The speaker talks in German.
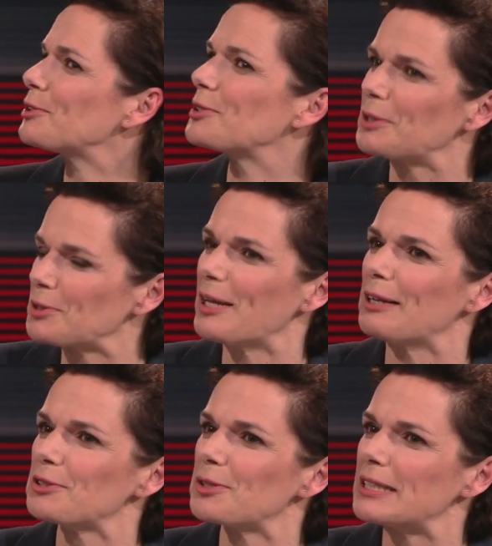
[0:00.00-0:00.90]
und
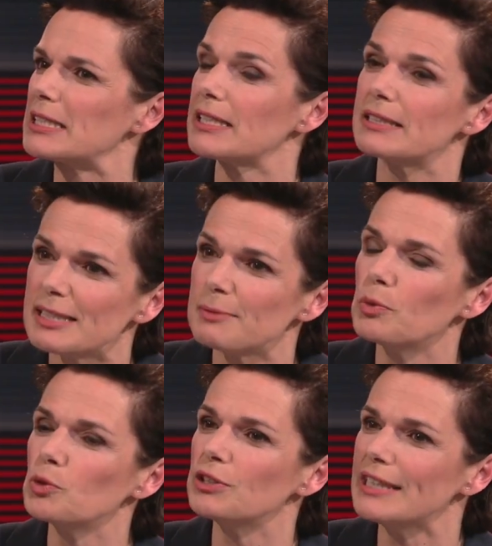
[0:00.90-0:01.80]
2021, diesen
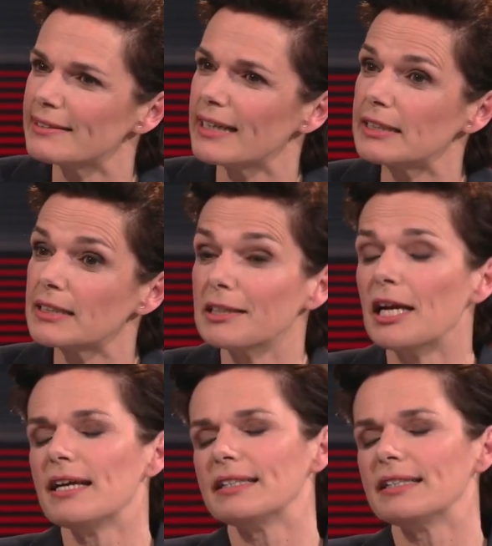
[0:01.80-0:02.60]
Mut nicht hatten.